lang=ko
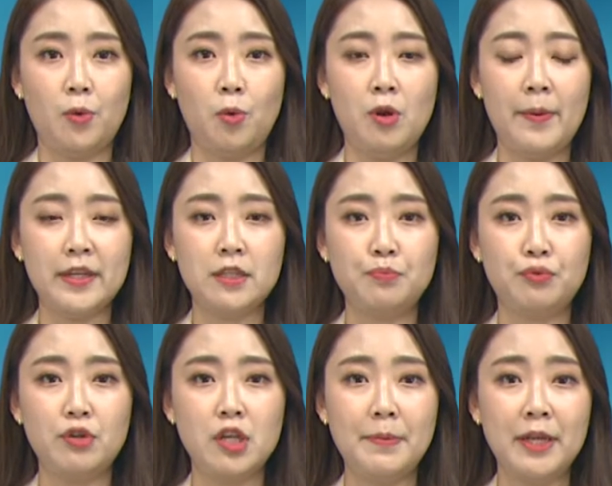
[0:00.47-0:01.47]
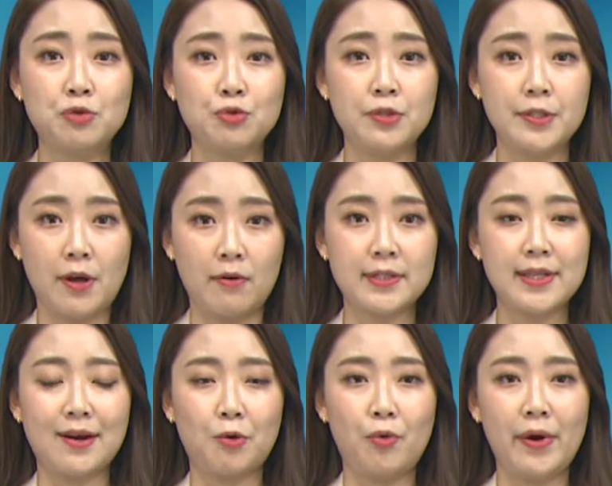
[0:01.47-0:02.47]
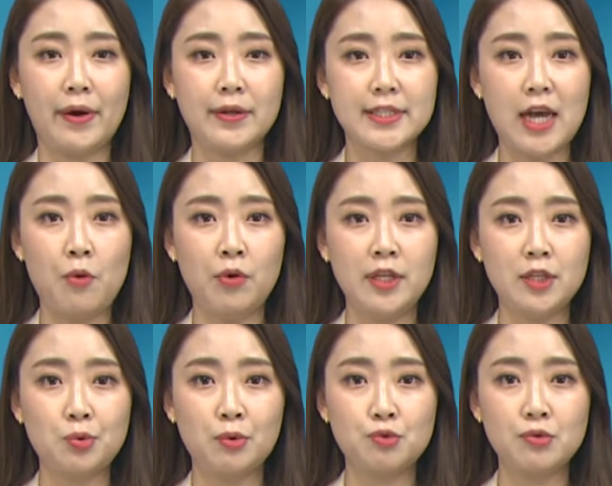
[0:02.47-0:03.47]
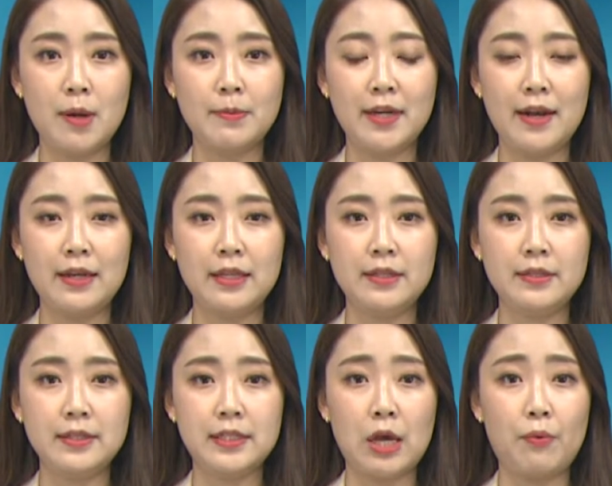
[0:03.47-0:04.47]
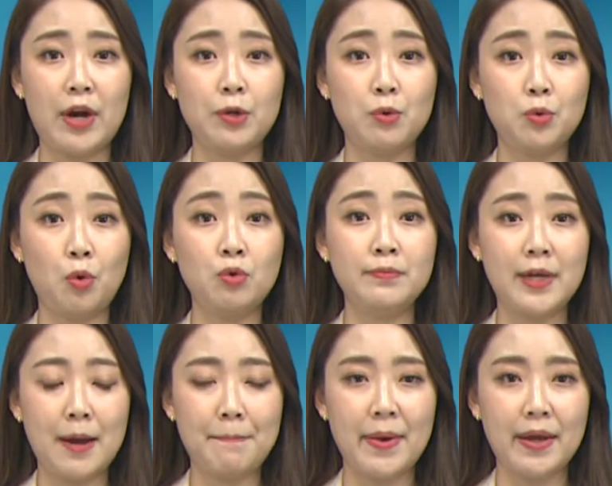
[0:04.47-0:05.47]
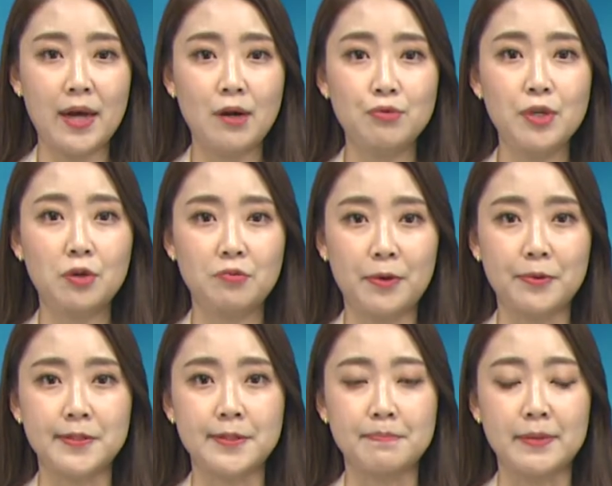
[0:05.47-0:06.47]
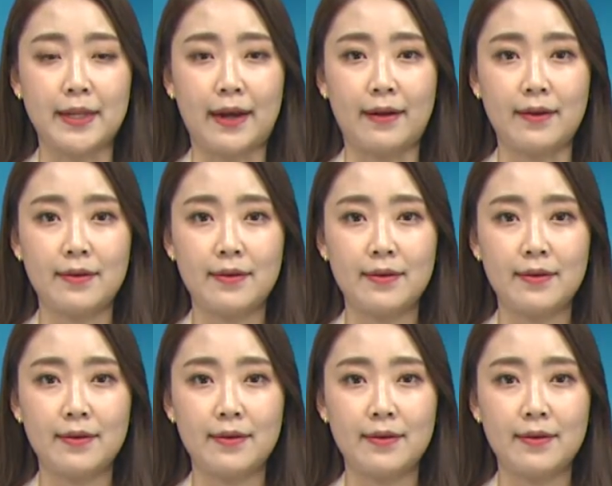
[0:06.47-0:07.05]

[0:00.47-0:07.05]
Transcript: 올바른 분리배출 정착과 자원의 소중함을 알리는 재활용 도움 카페가 운영되고 있습니다.